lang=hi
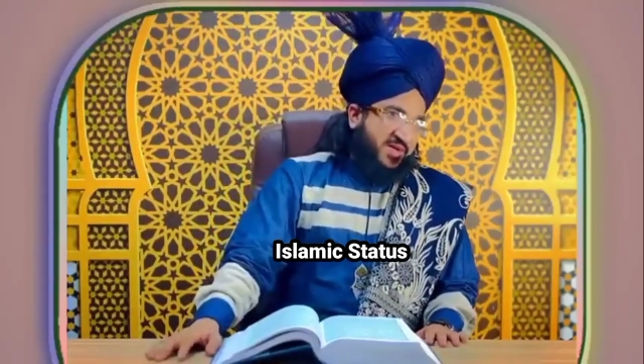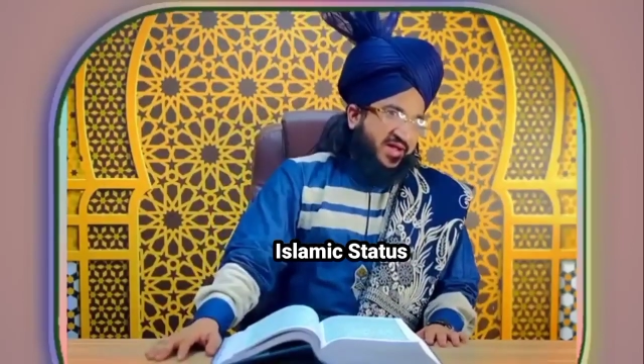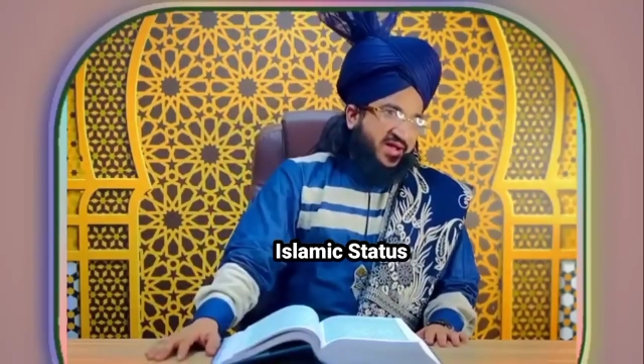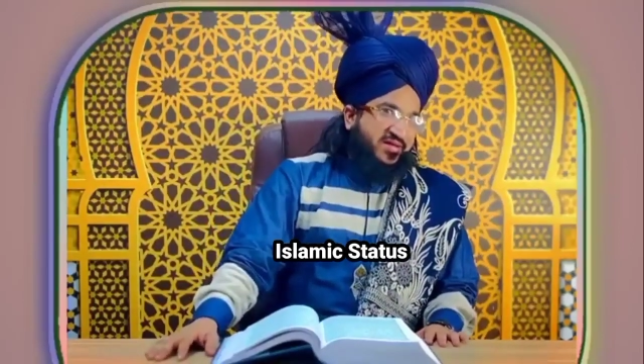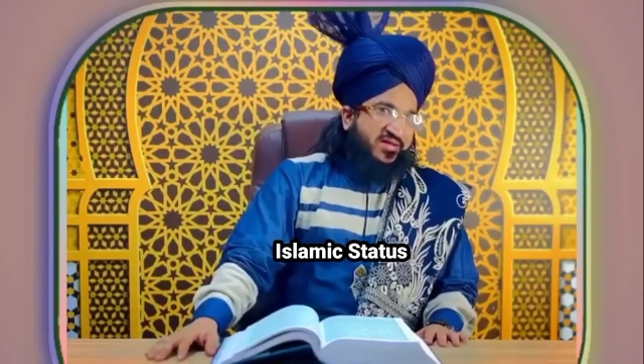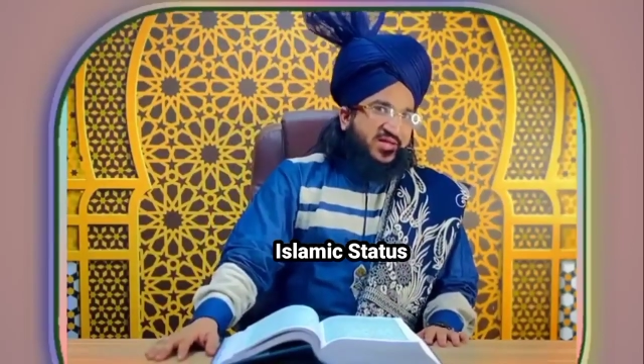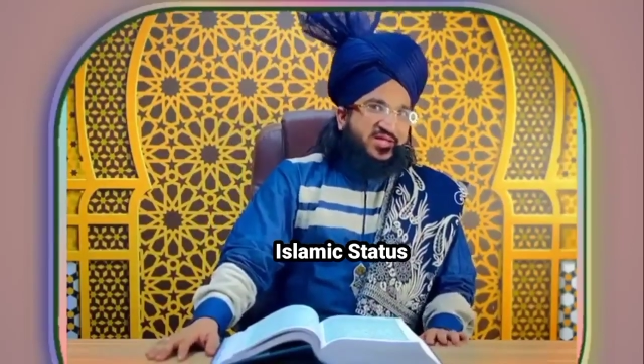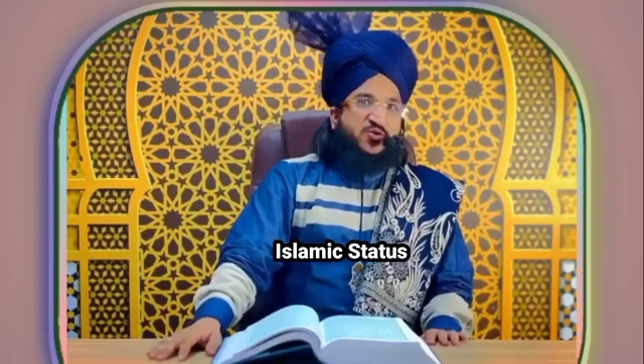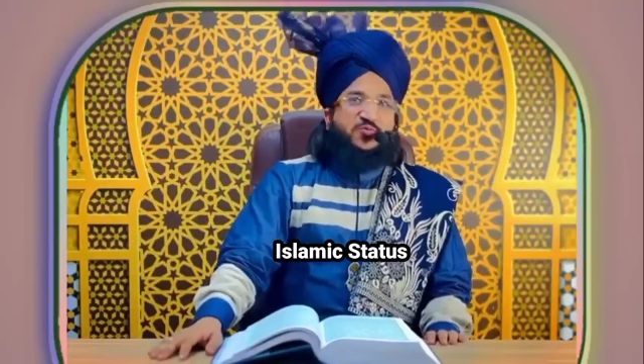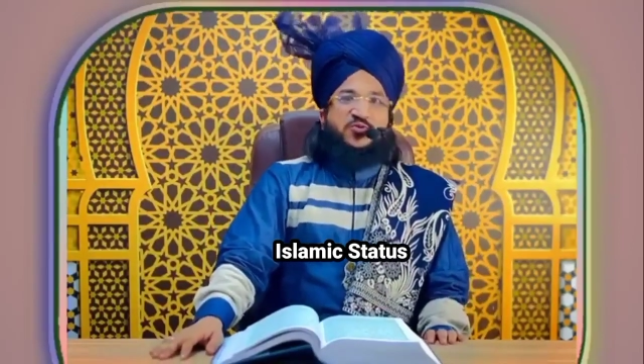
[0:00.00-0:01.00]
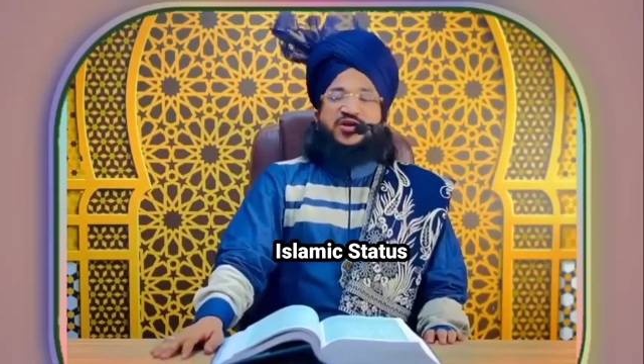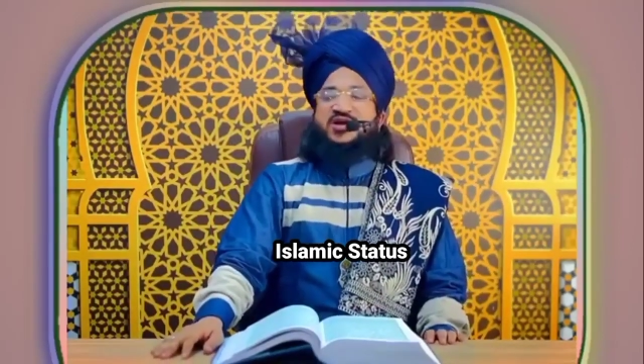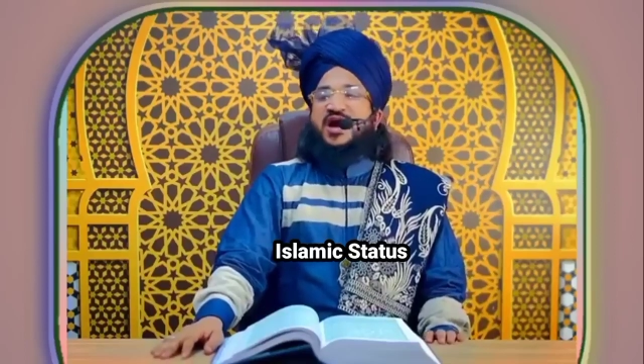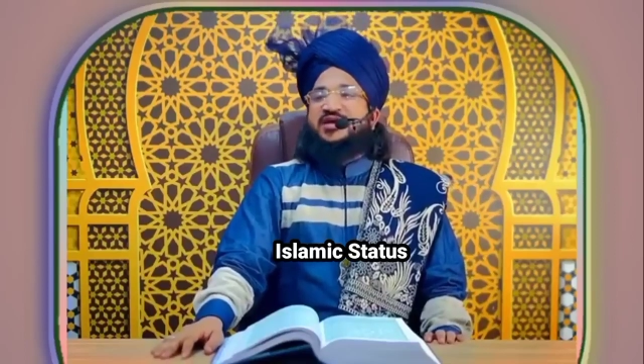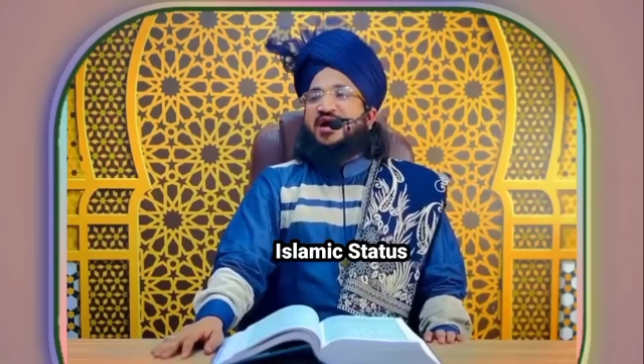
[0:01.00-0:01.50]
फरमाया कि वो
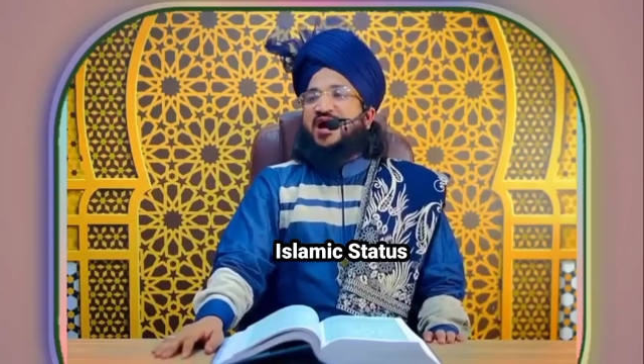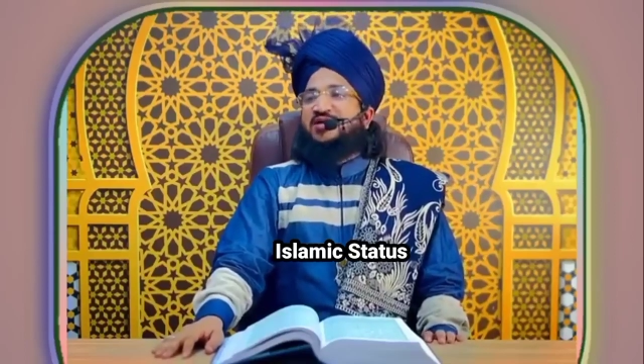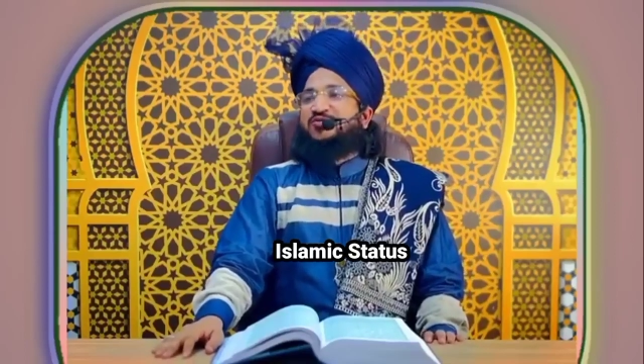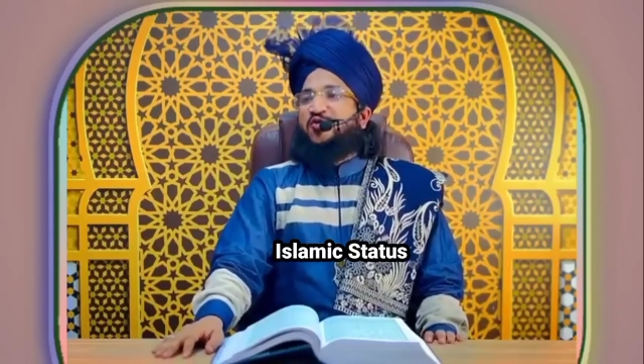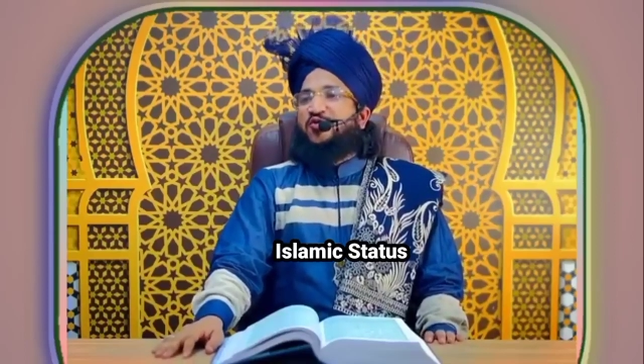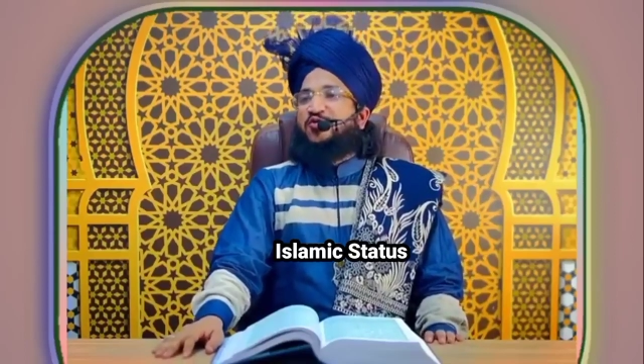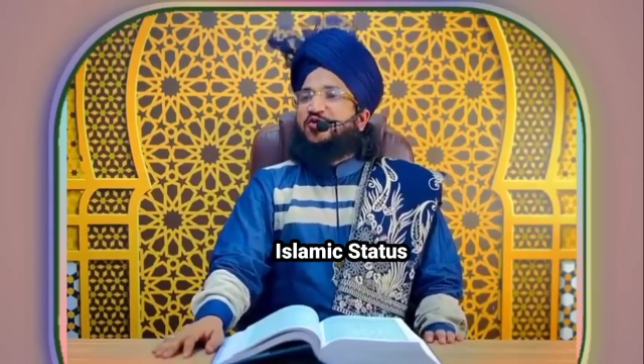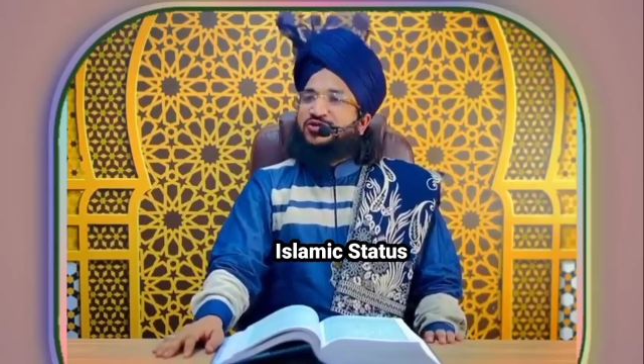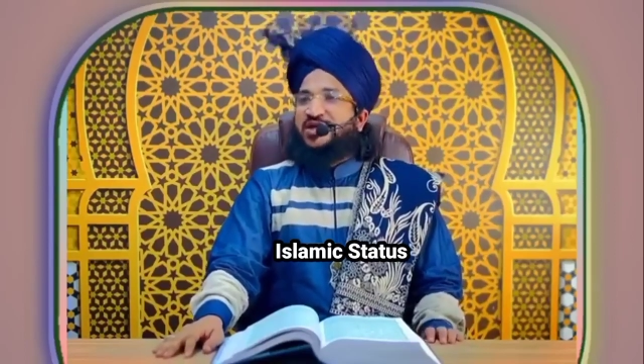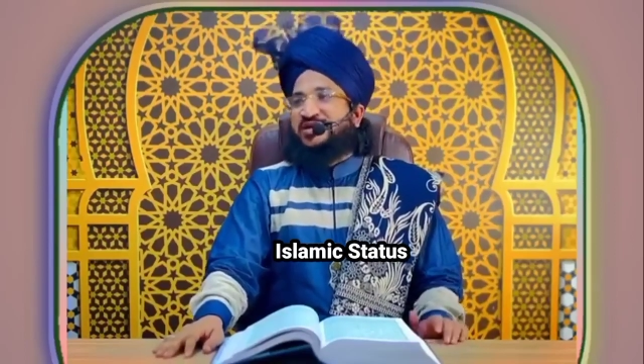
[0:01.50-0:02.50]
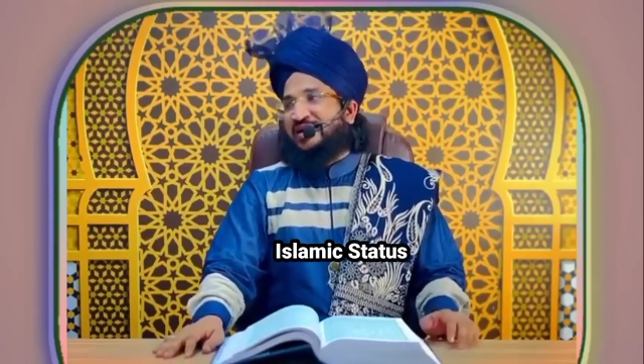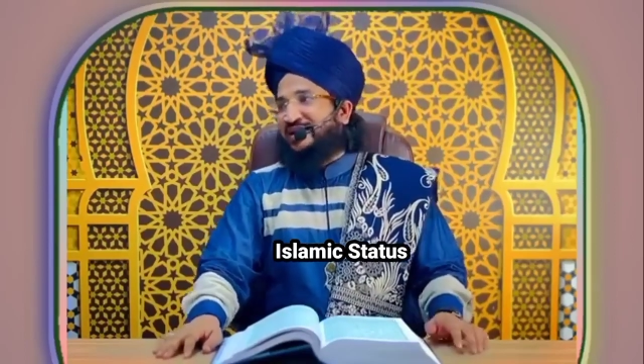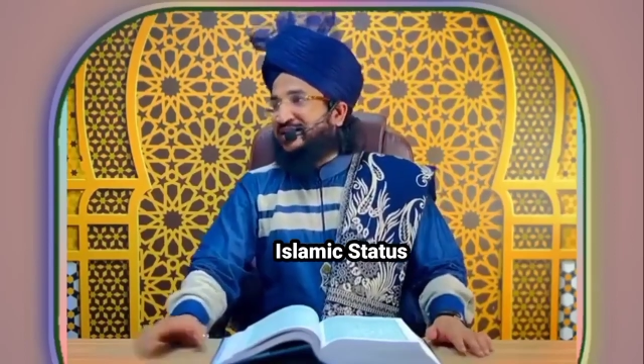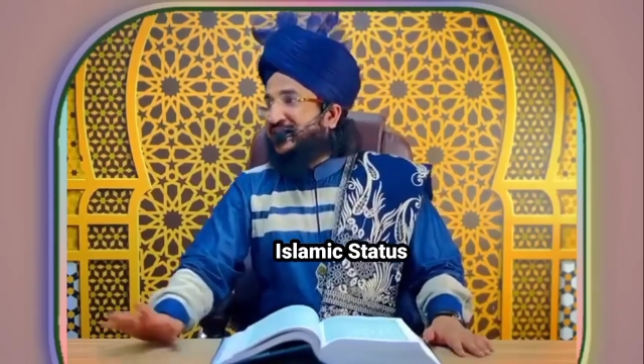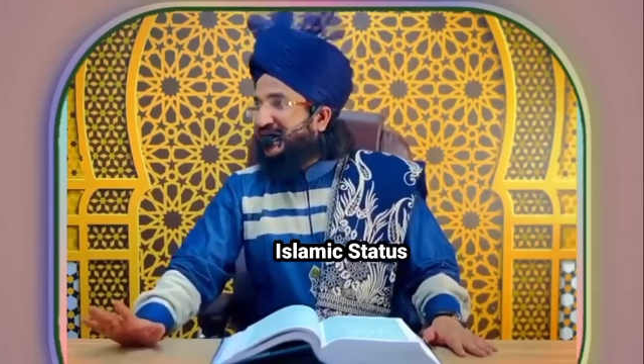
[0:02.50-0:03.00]
पूरी कायनात को रोशन
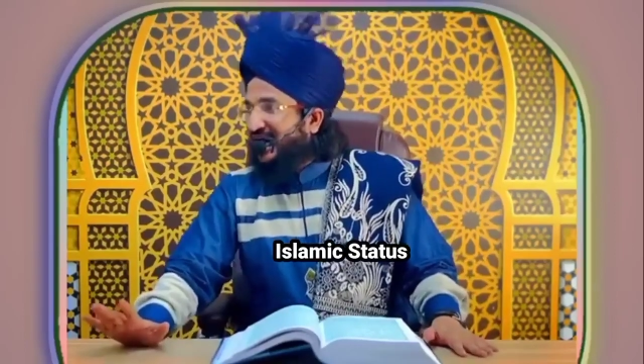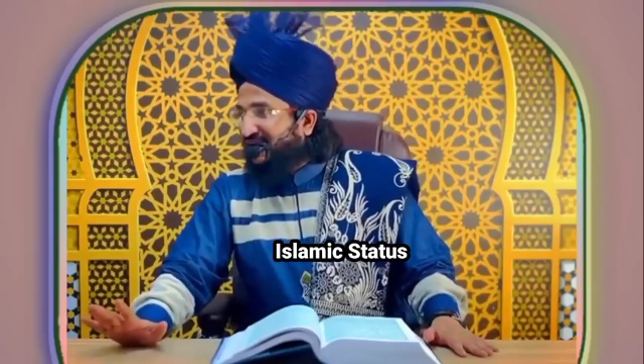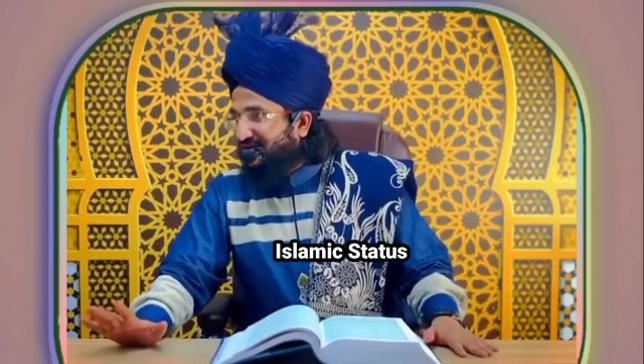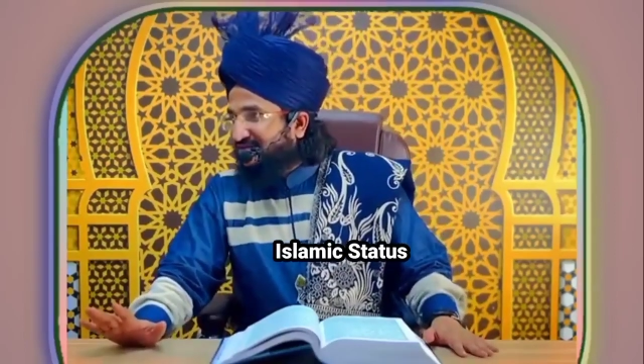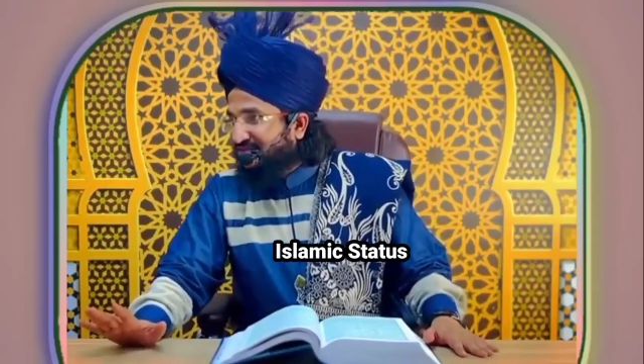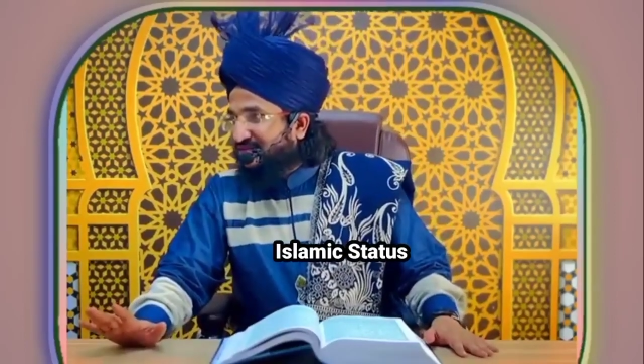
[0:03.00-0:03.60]
करने के लिए आए